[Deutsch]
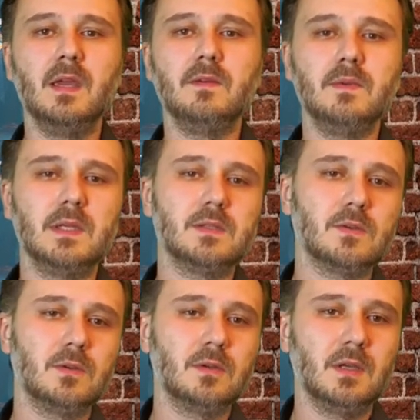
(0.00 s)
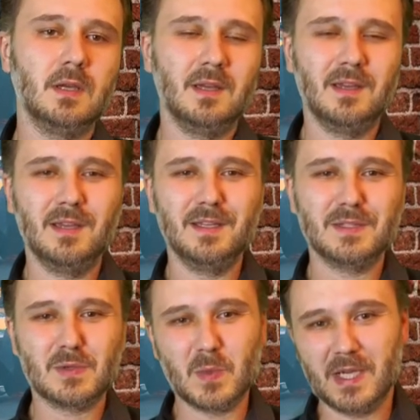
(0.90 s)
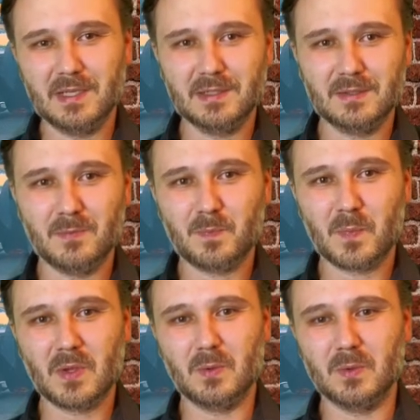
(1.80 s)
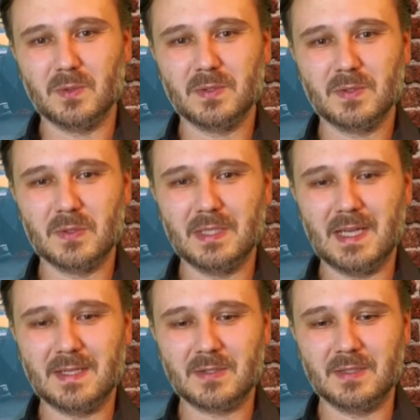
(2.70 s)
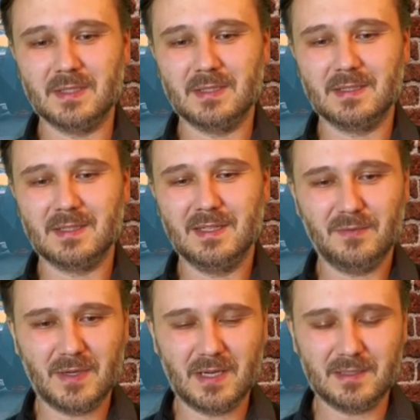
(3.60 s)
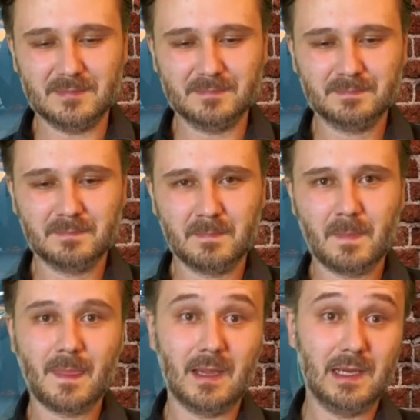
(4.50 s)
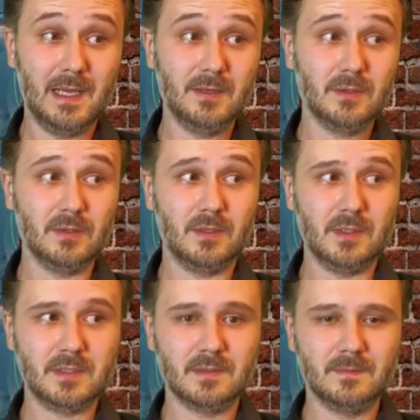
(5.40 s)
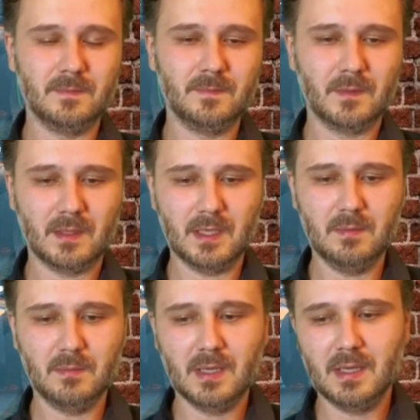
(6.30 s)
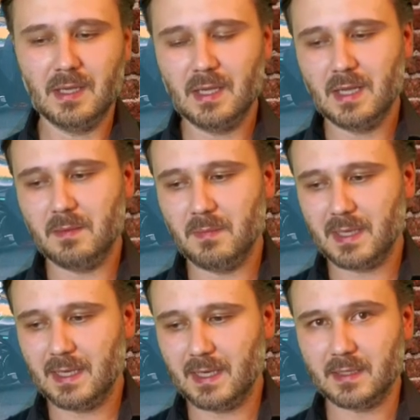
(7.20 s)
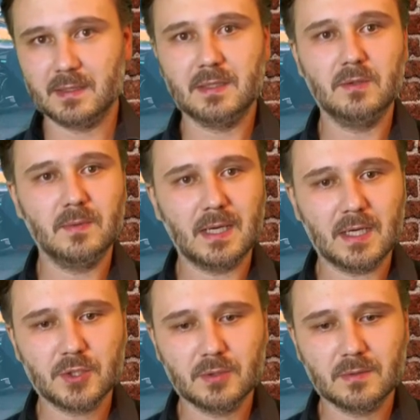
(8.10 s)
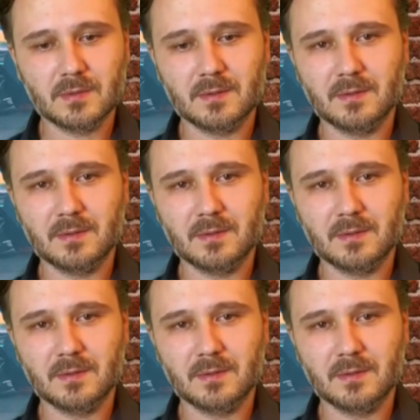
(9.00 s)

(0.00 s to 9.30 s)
Wieder zurück zum Rennen und zu den Leistungen der Fahrer. Lando Norris im McLaren, die Überraschung